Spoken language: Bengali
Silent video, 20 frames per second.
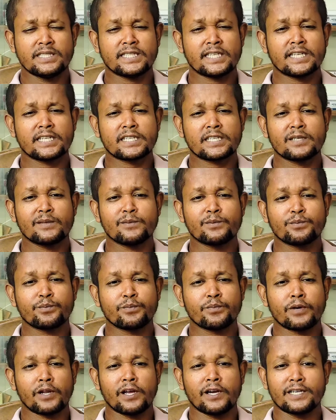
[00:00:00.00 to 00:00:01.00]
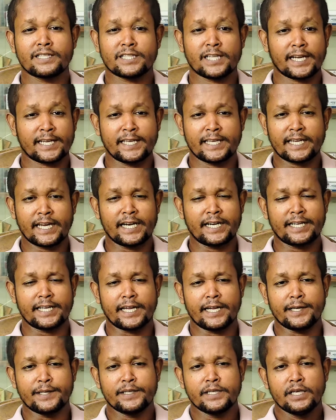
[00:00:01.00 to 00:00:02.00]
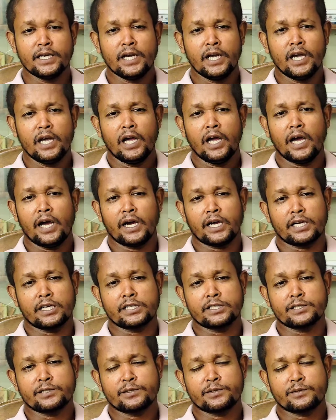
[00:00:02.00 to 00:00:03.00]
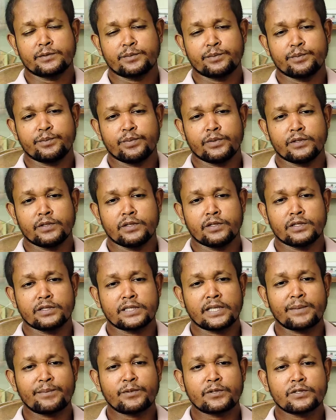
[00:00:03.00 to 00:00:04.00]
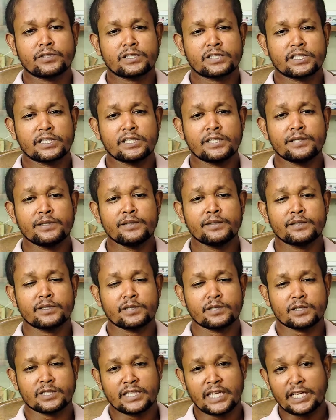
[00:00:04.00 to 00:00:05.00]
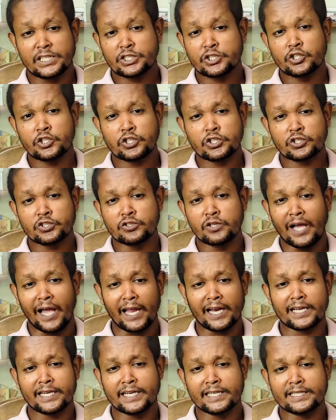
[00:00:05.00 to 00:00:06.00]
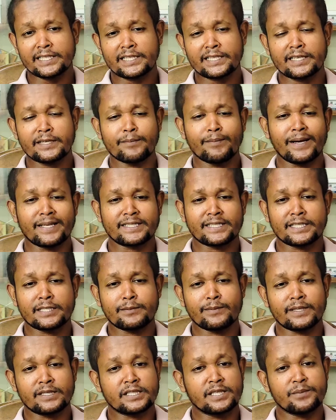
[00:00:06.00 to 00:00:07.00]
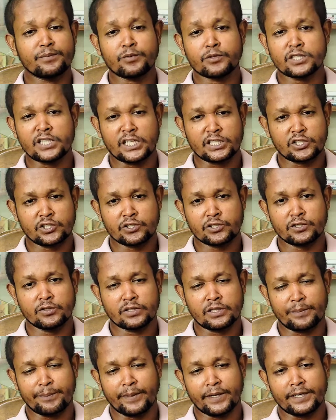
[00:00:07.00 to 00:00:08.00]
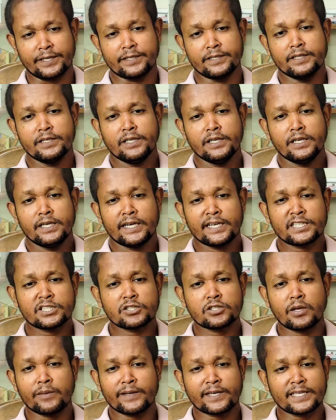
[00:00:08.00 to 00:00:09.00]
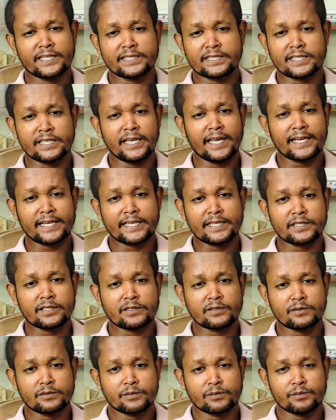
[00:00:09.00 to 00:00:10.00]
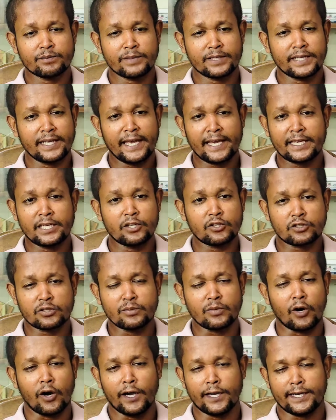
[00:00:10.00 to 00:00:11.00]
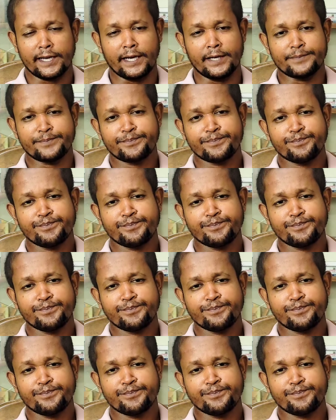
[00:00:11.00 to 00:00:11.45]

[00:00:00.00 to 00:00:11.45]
যেটাকে বলা হয় ট্রাকিকার্ডিয়া আর তারপর হচ্ছে শ্বাসকষ্ট হালকা থেকে মাঝারি বা তীব্র শ্বাসকষ্ট হতে পারে এটা সবার ক্ষেত্রে এক মানে একই রকম হয় না